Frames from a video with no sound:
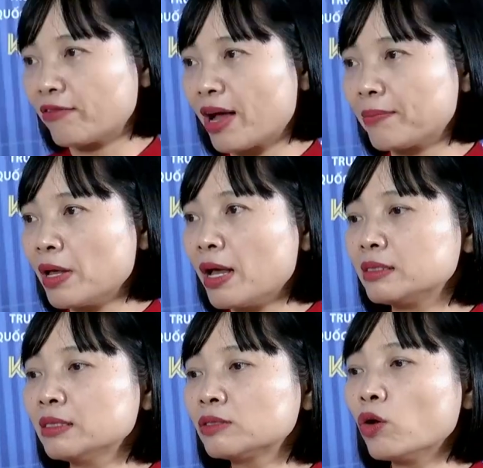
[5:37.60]
giải pháp,
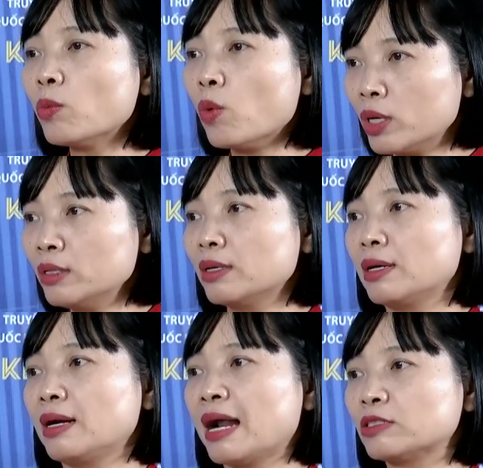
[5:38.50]
nhưng tôi muốn
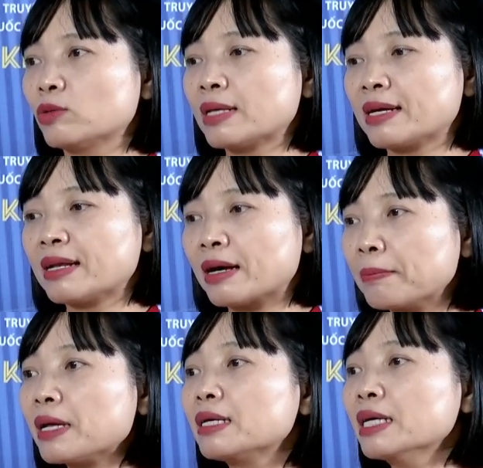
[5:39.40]
là chúng ta đặc
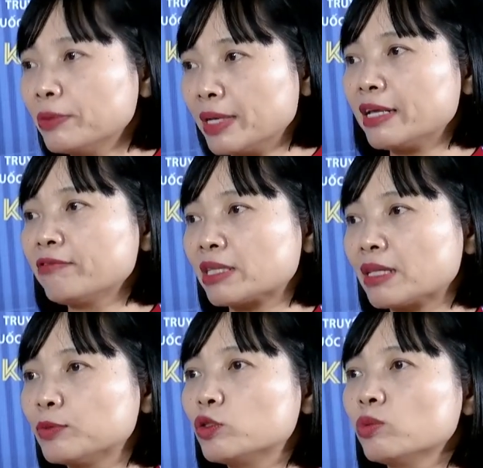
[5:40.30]
biệt lưu ý và
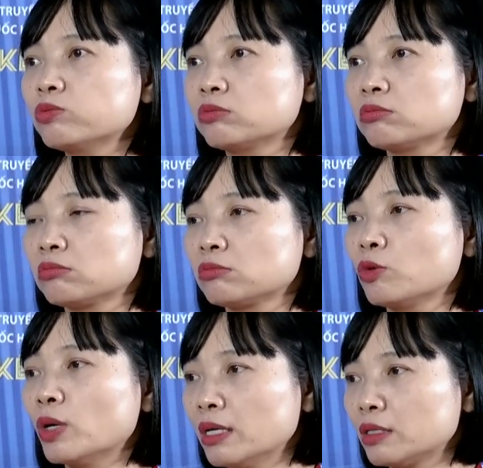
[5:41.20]
tập trung
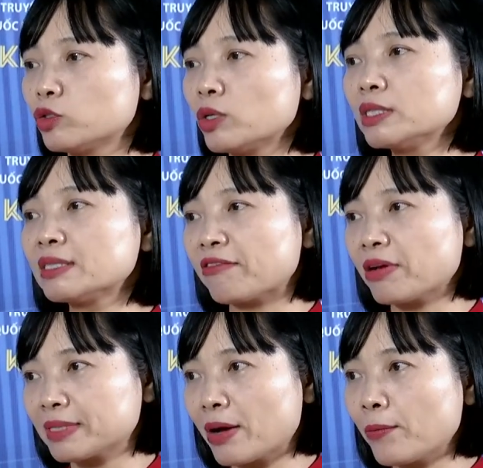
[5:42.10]
nguồn lực cho những giải
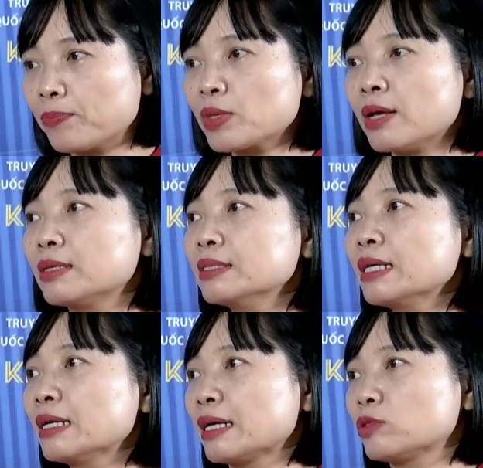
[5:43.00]
pháp sau. Thứ
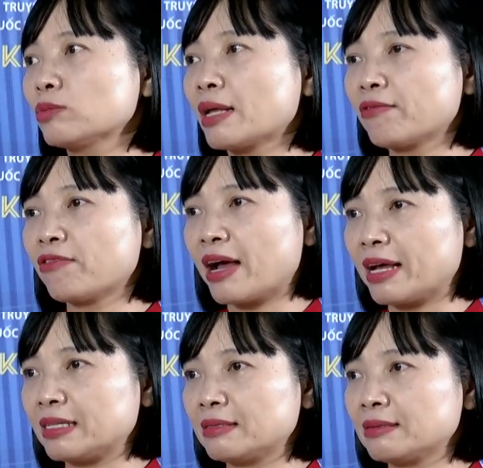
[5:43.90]
nhất là chúng ta
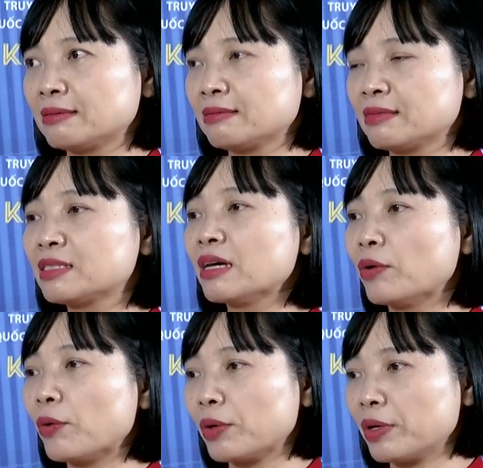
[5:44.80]
phải
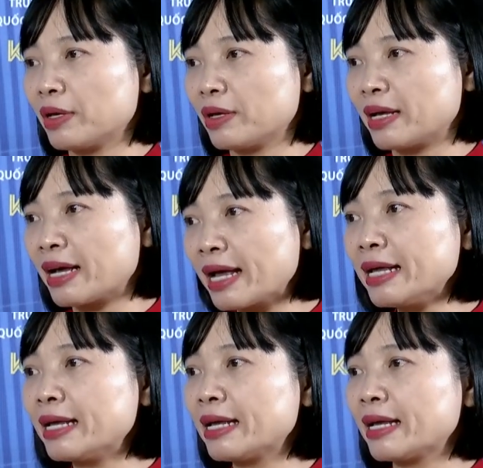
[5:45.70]
sửa đổi
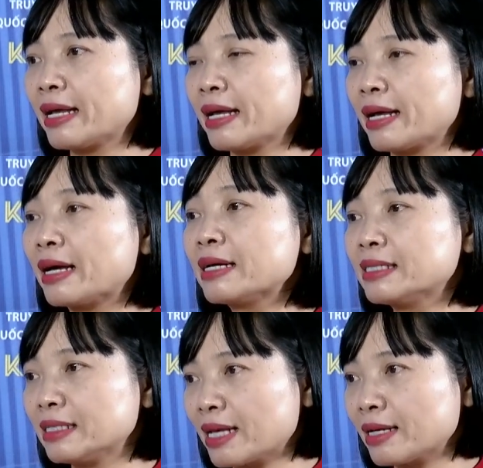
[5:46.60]
ngay các
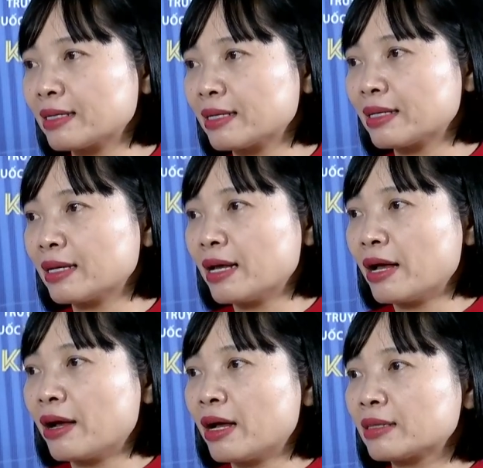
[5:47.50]
cái chính sách.
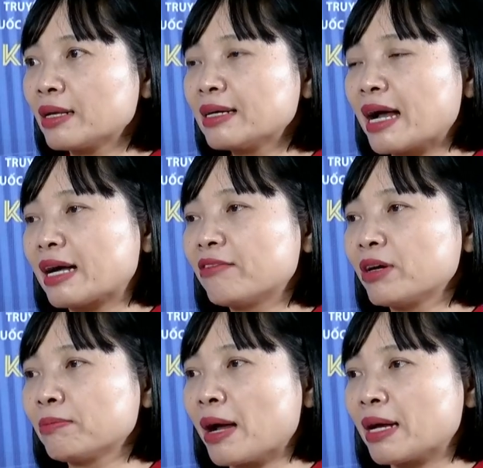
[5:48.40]
Tất cả các
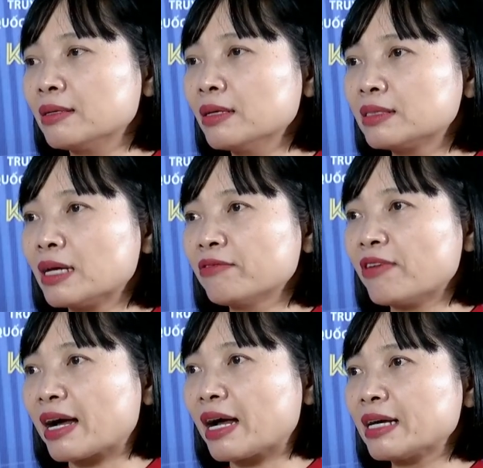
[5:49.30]
văn bản hướng dẫn
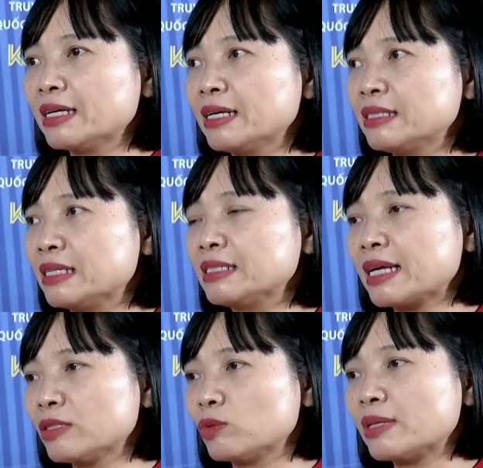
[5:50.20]
và các cái chính
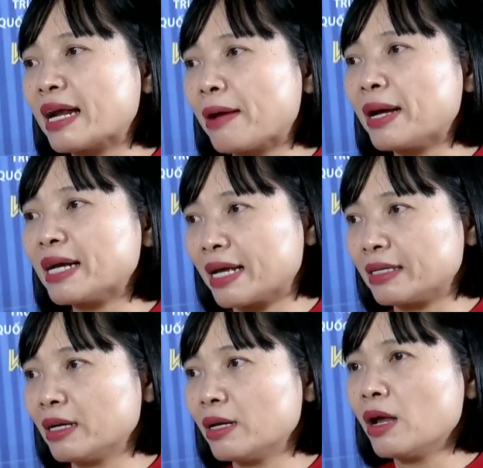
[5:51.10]
sách chúng ta đã ban
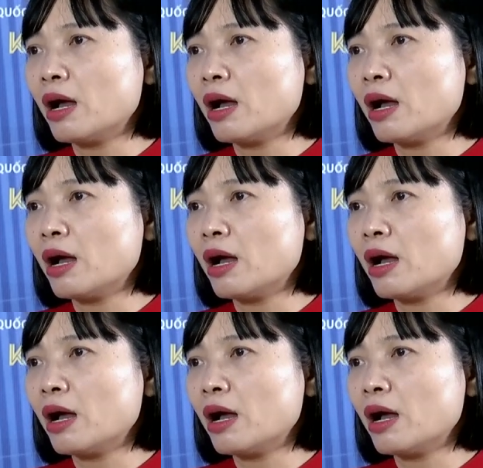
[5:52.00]
hành ấy,